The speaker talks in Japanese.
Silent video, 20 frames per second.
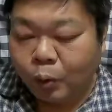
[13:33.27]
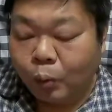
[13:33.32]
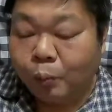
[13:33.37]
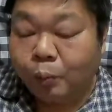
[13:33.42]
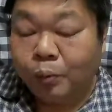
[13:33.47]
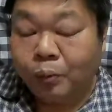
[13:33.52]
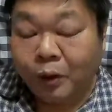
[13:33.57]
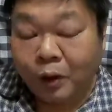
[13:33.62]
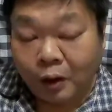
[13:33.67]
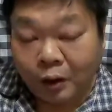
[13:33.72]

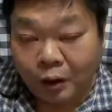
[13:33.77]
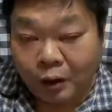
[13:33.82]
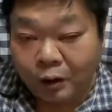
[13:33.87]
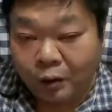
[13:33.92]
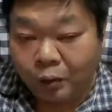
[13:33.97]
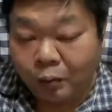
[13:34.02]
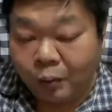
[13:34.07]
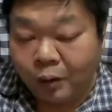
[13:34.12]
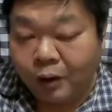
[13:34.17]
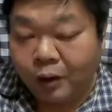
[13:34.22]
トップから
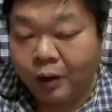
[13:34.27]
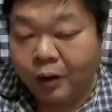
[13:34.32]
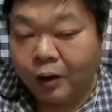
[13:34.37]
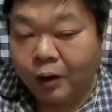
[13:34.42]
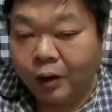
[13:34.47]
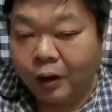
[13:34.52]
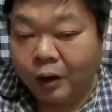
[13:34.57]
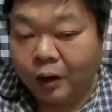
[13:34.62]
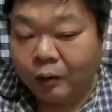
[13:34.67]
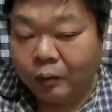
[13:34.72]
の命令
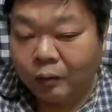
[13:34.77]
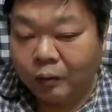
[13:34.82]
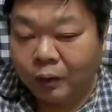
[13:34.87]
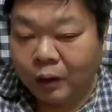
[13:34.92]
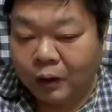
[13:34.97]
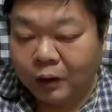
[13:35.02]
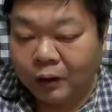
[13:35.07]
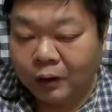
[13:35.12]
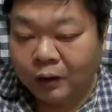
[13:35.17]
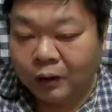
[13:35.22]
がある
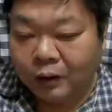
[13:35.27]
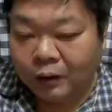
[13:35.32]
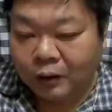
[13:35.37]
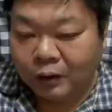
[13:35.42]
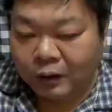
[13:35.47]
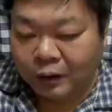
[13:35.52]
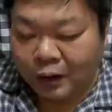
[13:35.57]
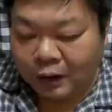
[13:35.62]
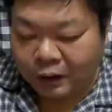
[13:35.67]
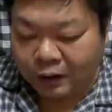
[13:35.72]
あ
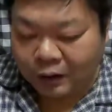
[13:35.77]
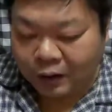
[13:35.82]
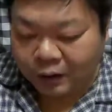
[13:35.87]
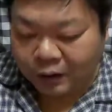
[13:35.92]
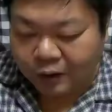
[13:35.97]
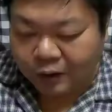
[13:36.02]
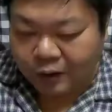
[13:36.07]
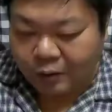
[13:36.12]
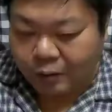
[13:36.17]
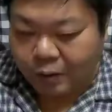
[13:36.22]
あった
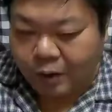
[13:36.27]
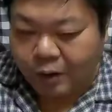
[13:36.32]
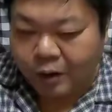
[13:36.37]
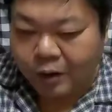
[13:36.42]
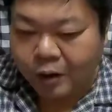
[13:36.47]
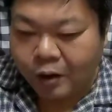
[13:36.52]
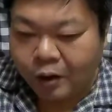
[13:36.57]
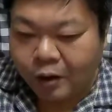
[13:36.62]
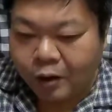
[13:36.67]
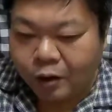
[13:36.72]
んであれば
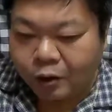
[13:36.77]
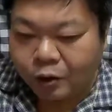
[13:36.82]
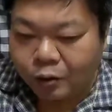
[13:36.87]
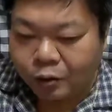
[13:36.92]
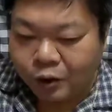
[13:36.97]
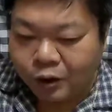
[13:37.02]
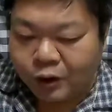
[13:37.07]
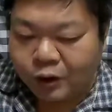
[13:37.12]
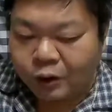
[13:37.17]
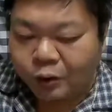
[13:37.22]

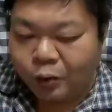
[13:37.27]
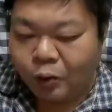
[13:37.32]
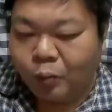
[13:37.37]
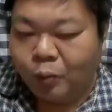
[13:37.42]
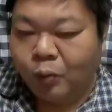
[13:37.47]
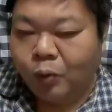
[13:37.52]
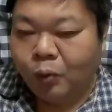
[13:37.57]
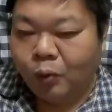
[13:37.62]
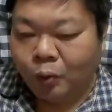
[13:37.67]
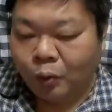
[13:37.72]
国そ
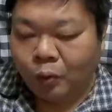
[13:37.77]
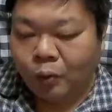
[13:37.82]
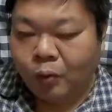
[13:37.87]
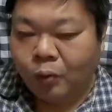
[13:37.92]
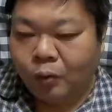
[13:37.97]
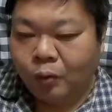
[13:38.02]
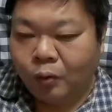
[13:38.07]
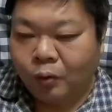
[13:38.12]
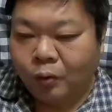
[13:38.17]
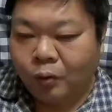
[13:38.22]
のものの、
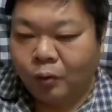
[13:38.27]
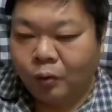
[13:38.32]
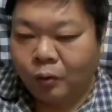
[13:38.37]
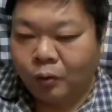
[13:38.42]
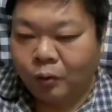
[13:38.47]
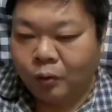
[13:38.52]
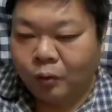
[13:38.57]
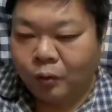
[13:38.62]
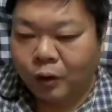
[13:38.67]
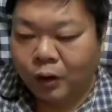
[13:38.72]

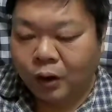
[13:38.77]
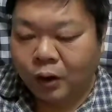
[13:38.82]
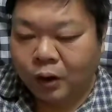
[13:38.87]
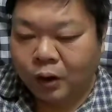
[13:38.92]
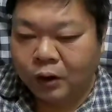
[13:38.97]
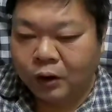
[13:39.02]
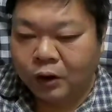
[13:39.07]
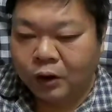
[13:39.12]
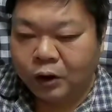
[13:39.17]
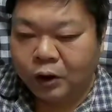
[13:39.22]

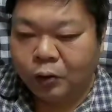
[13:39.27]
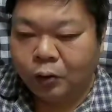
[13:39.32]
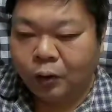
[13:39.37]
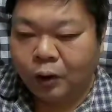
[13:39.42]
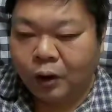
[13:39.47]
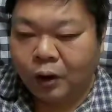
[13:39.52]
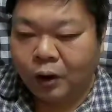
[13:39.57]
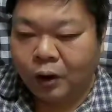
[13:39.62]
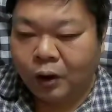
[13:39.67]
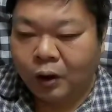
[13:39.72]
えー、信用
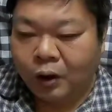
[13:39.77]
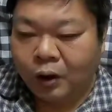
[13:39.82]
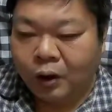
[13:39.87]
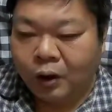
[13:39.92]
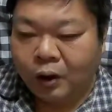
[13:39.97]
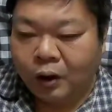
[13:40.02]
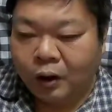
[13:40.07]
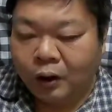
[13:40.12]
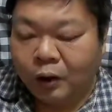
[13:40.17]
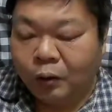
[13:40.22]
が
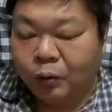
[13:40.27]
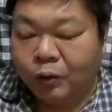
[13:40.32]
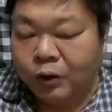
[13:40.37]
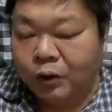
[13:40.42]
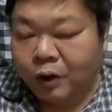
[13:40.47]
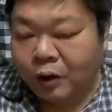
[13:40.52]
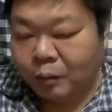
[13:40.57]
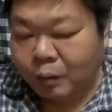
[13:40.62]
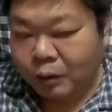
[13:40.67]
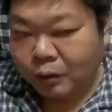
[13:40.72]
ガタ落
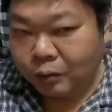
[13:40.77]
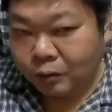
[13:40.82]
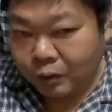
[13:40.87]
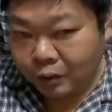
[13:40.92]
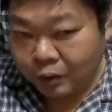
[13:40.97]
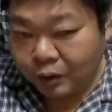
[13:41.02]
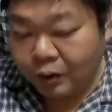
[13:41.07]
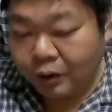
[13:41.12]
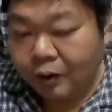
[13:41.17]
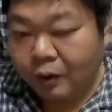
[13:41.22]
ちになりますよ
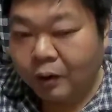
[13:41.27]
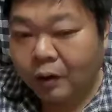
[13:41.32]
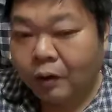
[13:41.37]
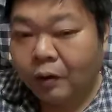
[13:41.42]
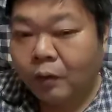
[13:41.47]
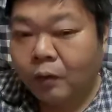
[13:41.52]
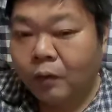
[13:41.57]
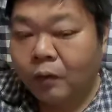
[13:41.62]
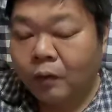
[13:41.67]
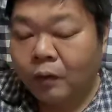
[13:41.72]
ね。
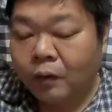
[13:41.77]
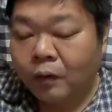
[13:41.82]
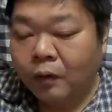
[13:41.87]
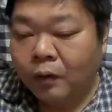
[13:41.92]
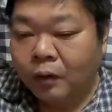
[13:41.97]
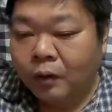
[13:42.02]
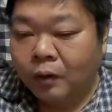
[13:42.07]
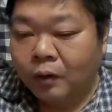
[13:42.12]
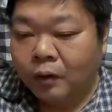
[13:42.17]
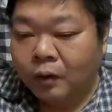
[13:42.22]

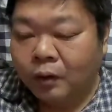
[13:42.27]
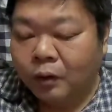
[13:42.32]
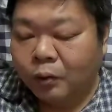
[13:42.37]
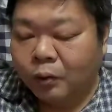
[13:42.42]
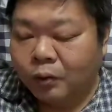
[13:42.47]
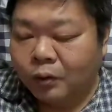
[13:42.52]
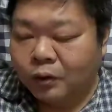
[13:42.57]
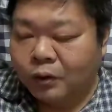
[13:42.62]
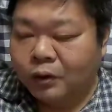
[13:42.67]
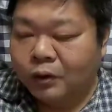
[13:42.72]
で
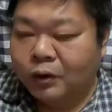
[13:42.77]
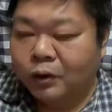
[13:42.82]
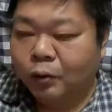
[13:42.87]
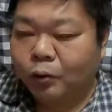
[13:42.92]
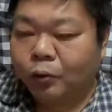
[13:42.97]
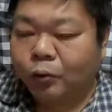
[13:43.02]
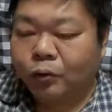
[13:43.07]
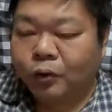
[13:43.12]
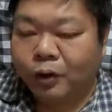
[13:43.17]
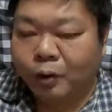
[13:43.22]
どっち
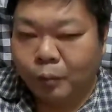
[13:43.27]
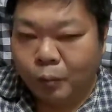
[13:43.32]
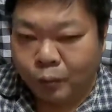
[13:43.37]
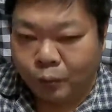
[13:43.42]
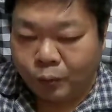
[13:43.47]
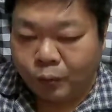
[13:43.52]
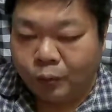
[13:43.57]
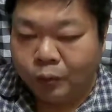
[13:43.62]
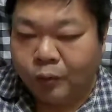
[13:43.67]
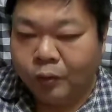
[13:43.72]
をとって
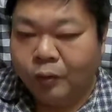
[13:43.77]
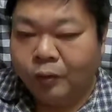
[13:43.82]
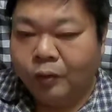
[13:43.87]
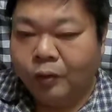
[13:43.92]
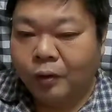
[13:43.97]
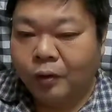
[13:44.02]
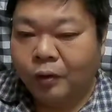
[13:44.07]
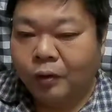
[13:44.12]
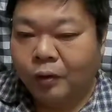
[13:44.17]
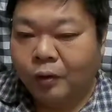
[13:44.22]
も
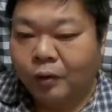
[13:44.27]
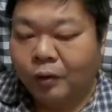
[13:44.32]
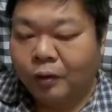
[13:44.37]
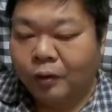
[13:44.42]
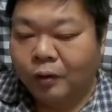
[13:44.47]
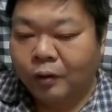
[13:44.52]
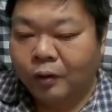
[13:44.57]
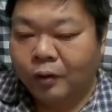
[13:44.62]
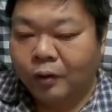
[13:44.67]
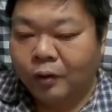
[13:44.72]

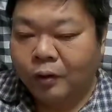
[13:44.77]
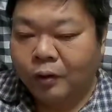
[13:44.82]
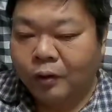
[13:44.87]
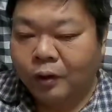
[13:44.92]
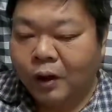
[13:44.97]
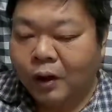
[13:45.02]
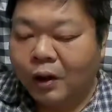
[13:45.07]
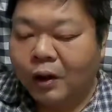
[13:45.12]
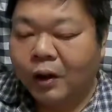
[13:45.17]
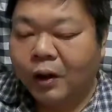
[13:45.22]

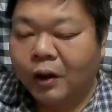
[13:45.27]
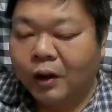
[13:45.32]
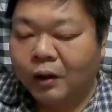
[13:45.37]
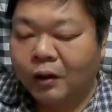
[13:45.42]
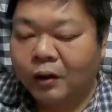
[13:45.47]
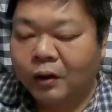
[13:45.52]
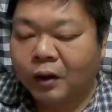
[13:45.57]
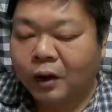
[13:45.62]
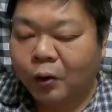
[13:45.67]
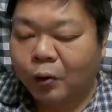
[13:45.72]
誰が
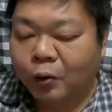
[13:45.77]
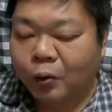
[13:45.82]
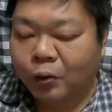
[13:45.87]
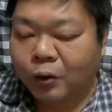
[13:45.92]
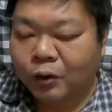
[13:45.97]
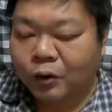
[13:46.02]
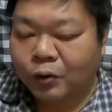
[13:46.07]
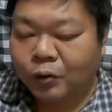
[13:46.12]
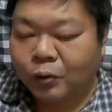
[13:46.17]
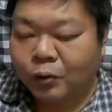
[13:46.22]
やったこ
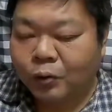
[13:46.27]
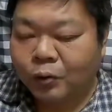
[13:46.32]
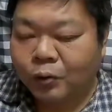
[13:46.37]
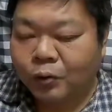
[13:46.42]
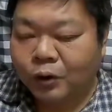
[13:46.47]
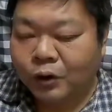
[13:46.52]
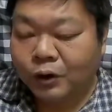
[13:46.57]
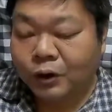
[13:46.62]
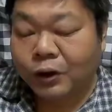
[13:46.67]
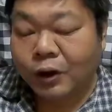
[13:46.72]
とにする
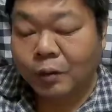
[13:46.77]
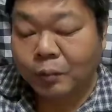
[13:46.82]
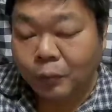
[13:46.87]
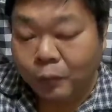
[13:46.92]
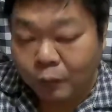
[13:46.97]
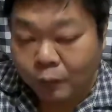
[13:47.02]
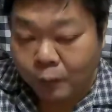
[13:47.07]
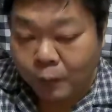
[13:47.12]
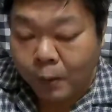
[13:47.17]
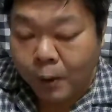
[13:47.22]
にして
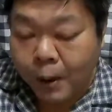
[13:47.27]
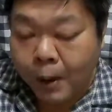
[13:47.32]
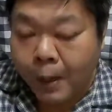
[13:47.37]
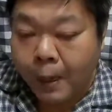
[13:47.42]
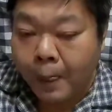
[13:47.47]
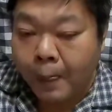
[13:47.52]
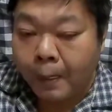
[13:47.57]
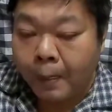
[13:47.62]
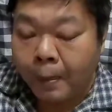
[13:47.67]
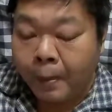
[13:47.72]
も
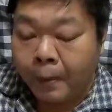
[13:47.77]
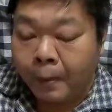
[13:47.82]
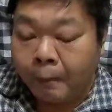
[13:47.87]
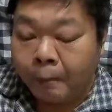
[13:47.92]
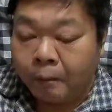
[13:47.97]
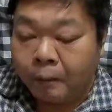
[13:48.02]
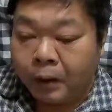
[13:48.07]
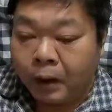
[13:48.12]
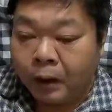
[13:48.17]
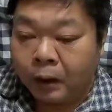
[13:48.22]

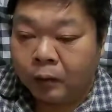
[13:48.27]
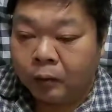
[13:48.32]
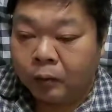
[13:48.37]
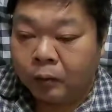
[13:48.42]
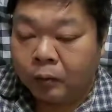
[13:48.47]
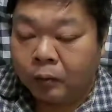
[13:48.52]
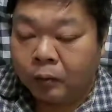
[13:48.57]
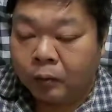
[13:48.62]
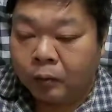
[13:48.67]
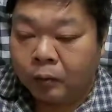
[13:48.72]
あ
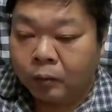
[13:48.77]
の